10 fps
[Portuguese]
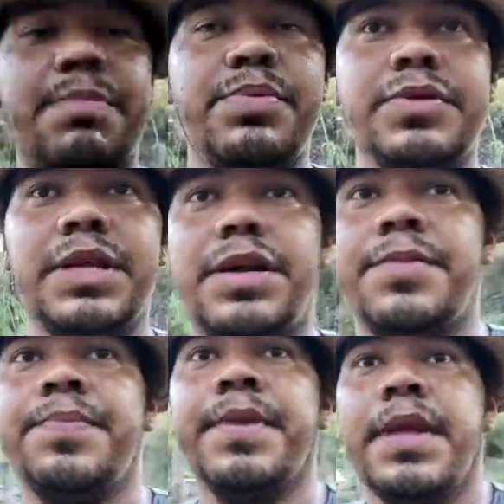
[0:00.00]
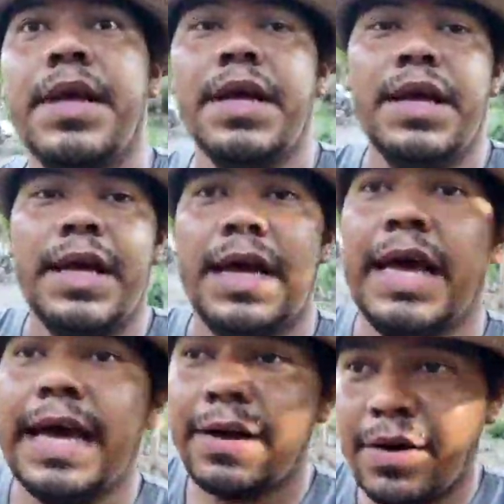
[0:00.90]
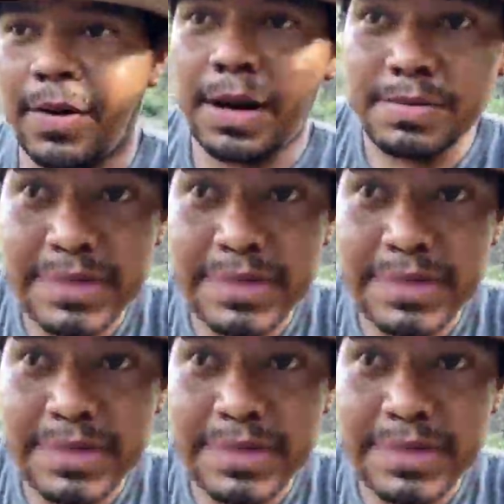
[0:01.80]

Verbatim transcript: a porteira, ó. É, colocamos